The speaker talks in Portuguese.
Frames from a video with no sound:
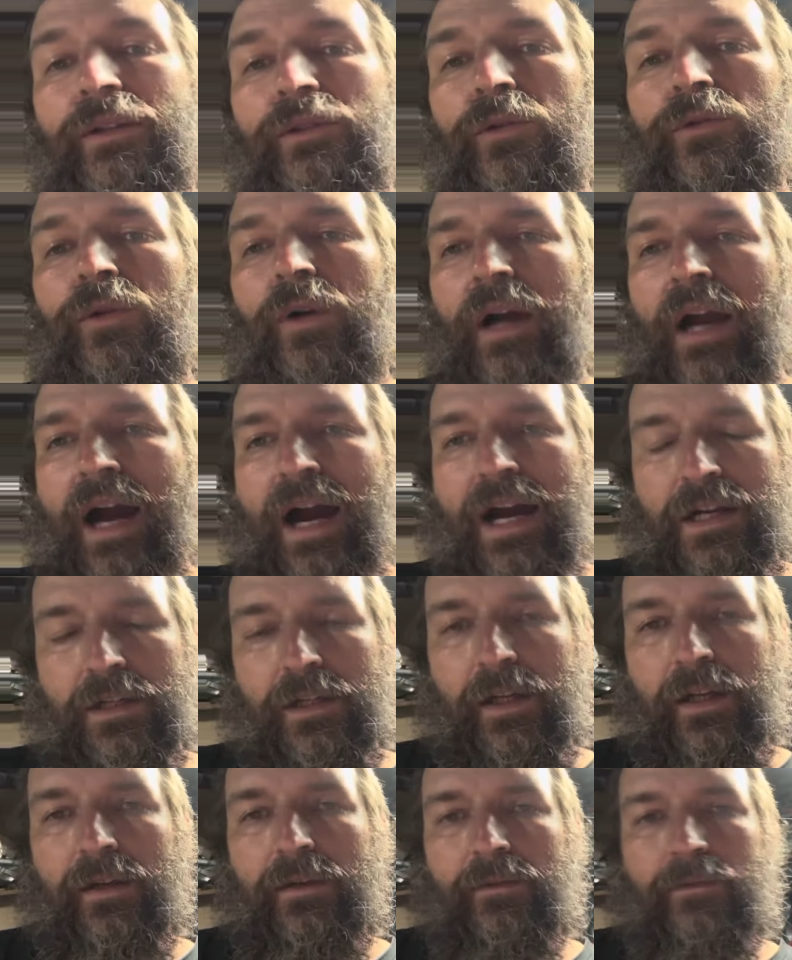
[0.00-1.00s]
do AutoCAD,
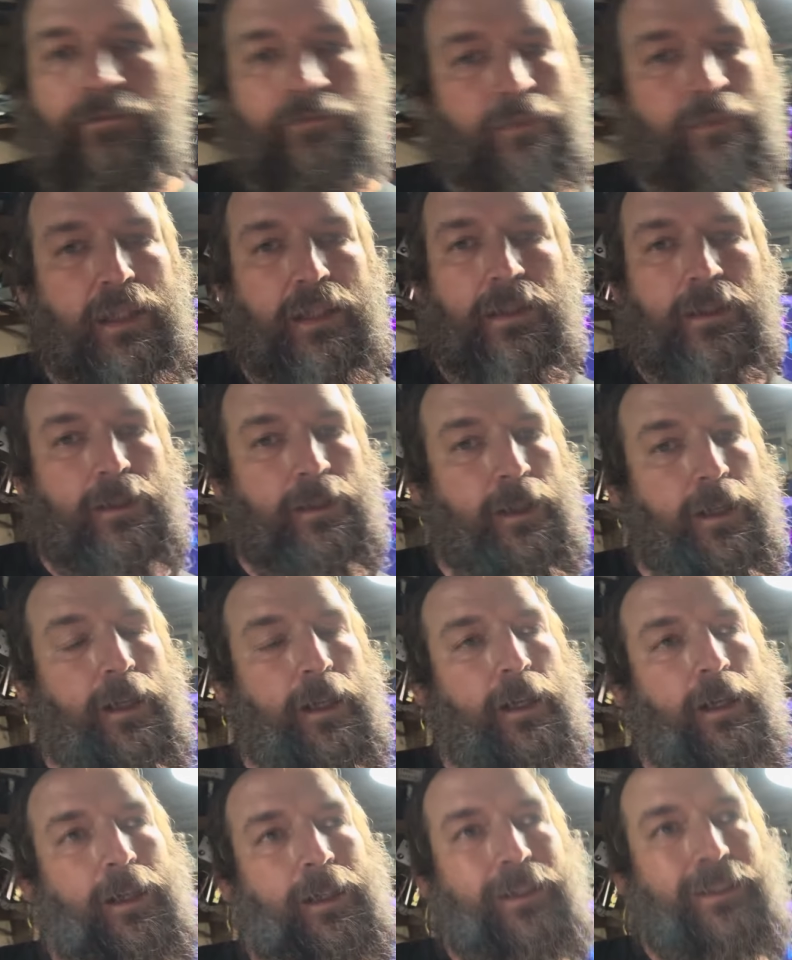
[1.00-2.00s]
né? Mas
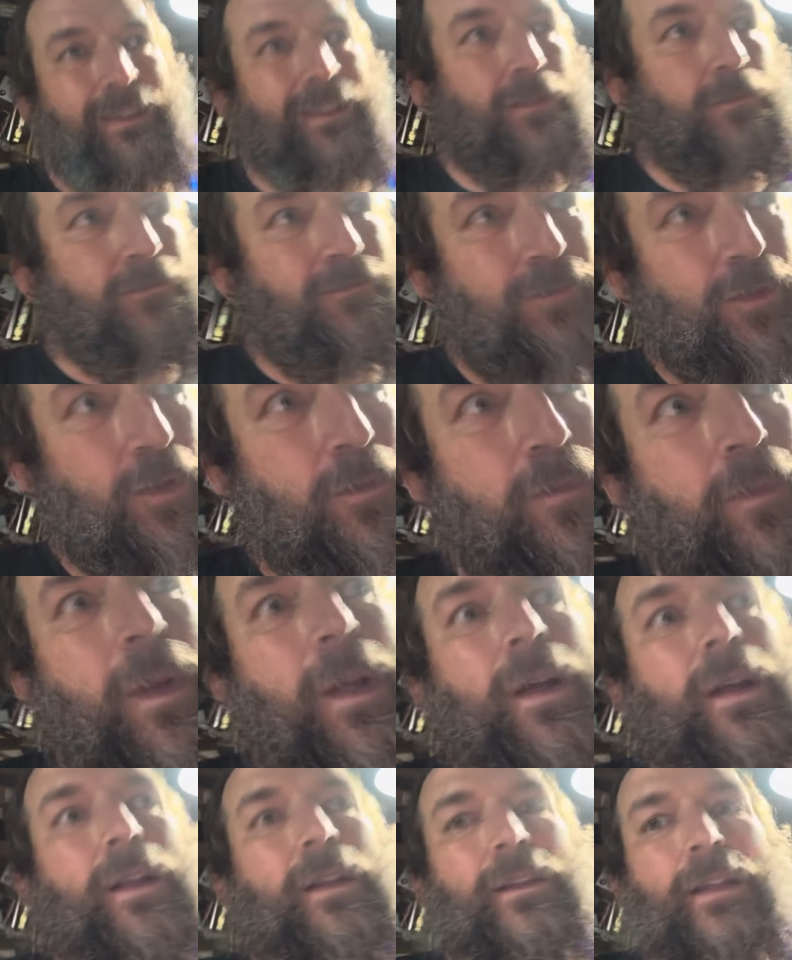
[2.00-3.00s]
então tu,
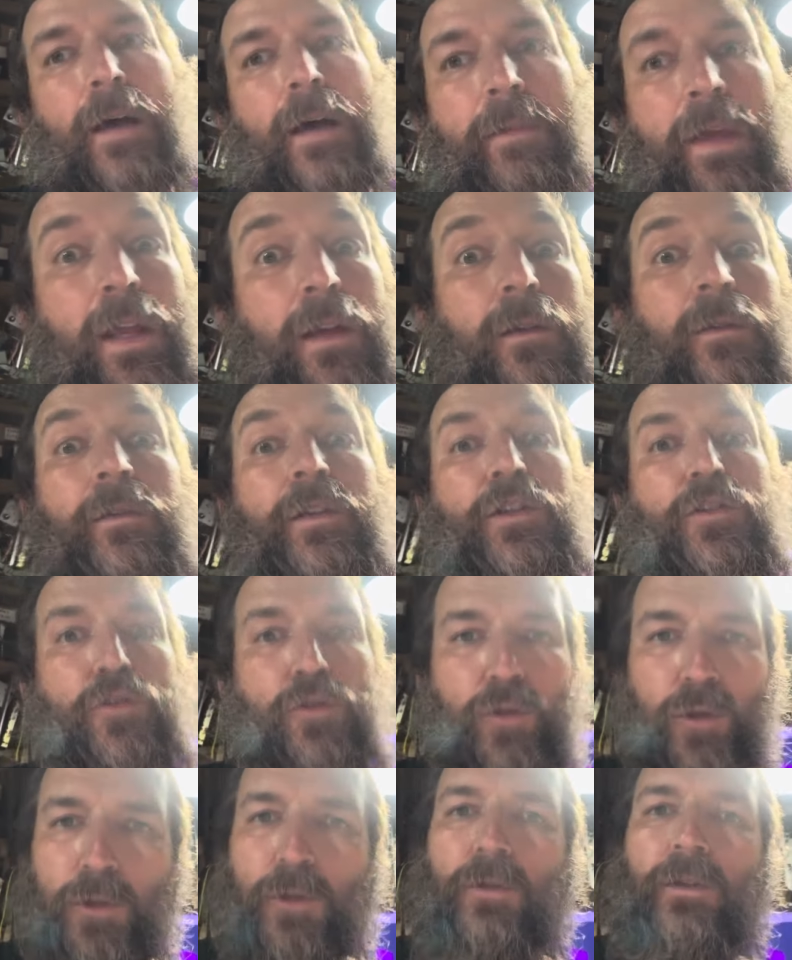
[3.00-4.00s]
tá meio
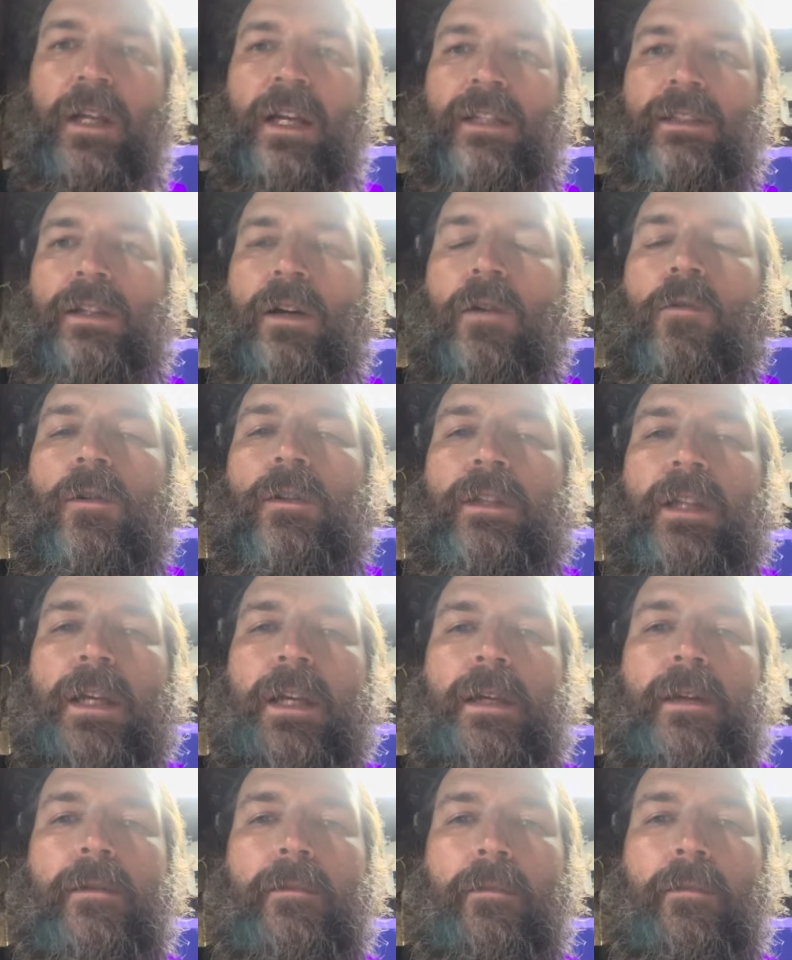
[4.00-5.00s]
injusto nessa conta
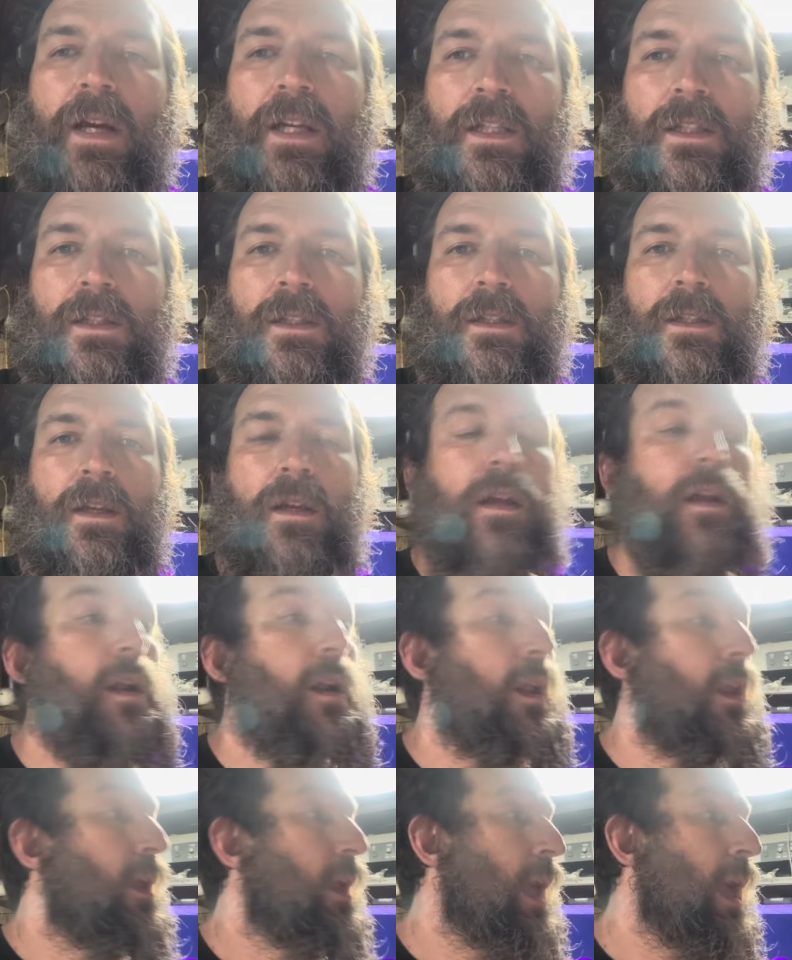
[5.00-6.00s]
aí, mas
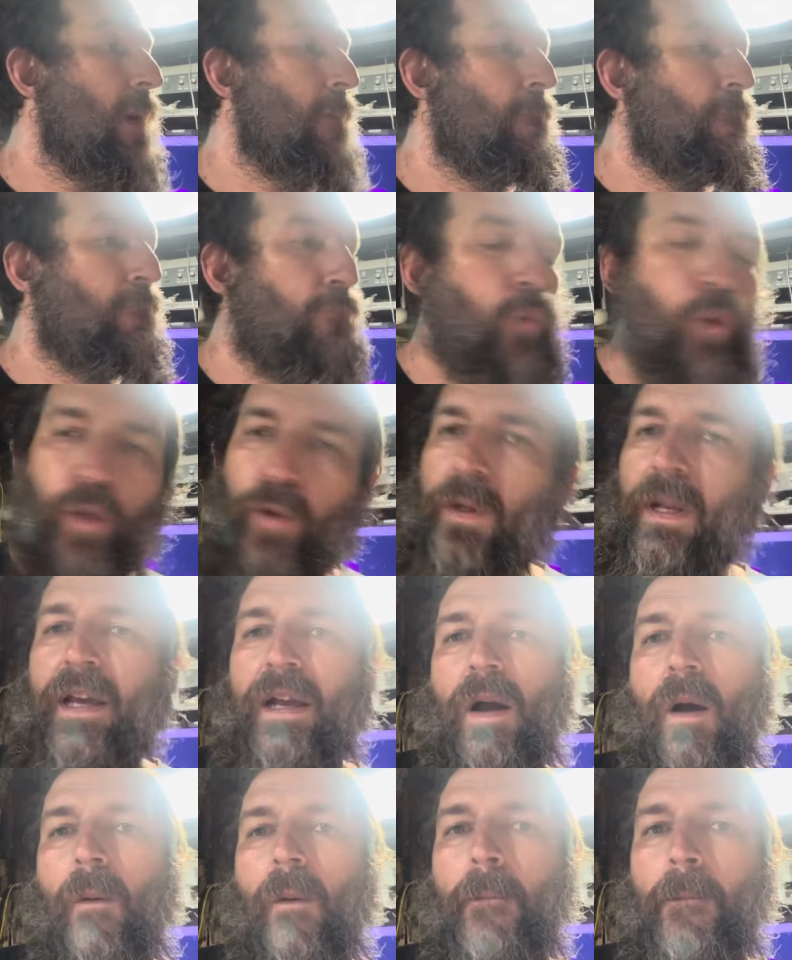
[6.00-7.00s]
é muito
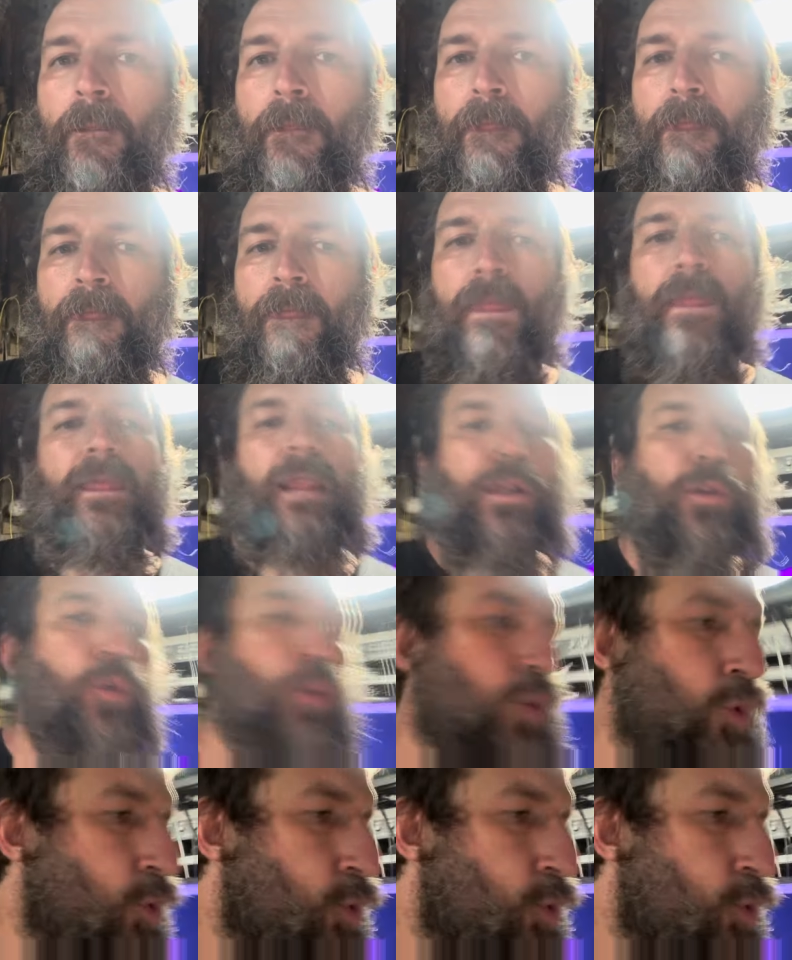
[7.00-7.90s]
legal. Tá tudo